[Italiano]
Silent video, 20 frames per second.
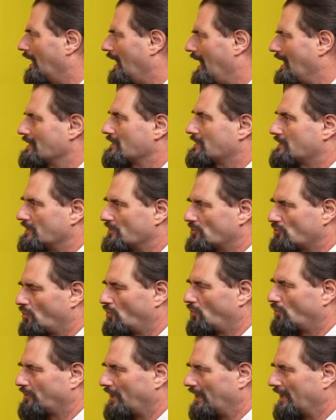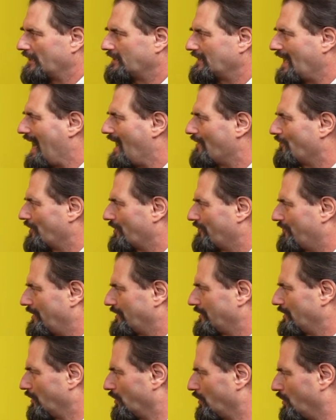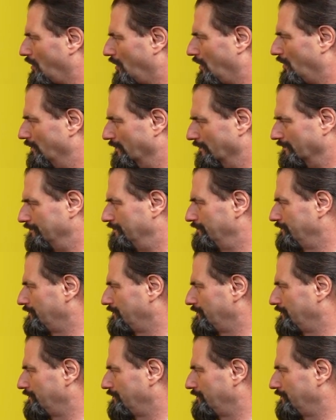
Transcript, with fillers: anzi sono delle tavole fra di loro